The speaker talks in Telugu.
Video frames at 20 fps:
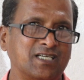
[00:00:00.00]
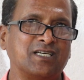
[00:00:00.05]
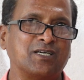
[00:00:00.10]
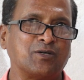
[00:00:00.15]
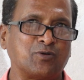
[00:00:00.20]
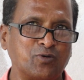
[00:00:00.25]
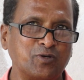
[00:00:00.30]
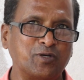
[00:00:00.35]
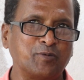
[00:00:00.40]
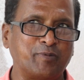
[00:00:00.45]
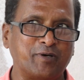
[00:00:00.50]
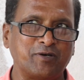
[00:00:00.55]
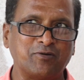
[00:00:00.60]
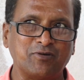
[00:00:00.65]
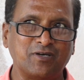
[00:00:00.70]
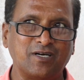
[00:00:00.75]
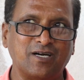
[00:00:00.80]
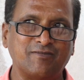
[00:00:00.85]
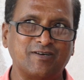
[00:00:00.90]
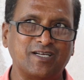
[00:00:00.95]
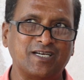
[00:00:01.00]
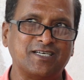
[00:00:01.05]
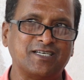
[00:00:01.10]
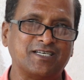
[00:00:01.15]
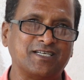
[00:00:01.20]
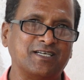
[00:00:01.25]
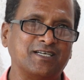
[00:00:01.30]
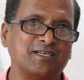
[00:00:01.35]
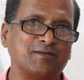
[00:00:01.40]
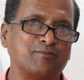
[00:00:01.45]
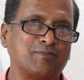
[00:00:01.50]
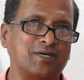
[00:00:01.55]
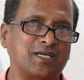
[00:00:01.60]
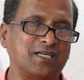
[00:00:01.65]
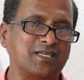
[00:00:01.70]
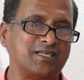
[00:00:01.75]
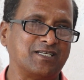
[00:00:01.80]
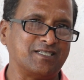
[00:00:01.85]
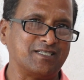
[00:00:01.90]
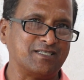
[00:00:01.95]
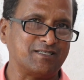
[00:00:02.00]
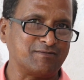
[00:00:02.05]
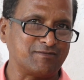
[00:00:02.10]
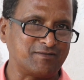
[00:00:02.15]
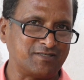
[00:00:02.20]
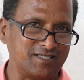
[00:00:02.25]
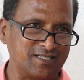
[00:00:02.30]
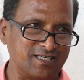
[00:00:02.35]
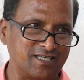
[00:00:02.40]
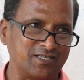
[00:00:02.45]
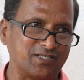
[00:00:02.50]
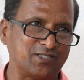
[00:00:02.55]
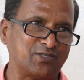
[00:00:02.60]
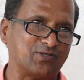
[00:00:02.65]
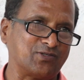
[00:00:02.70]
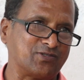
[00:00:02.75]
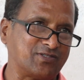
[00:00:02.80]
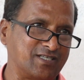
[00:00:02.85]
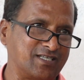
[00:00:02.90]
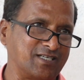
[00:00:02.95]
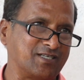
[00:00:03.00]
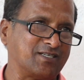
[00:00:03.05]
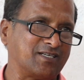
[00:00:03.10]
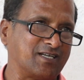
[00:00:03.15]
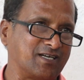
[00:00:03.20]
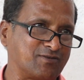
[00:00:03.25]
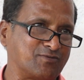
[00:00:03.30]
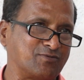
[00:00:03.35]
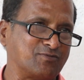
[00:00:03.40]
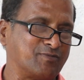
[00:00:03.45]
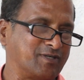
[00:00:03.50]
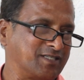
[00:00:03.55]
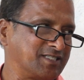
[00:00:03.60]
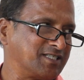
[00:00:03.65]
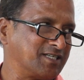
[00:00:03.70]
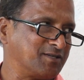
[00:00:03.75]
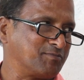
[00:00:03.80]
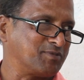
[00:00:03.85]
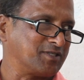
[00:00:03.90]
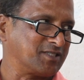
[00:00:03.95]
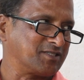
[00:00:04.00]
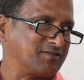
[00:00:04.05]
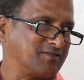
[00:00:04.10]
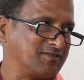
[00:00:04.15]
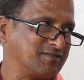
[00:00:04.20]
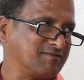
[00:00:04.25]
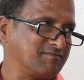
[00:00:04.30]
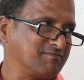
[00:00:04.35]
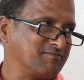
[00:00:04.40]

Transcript: ఇక కొన్ని పనులు కావాలంటే మళ్ళీ టీఆర్ఎస్ వస్తేనే నాకు మంచిగా అనిపిస్తుంది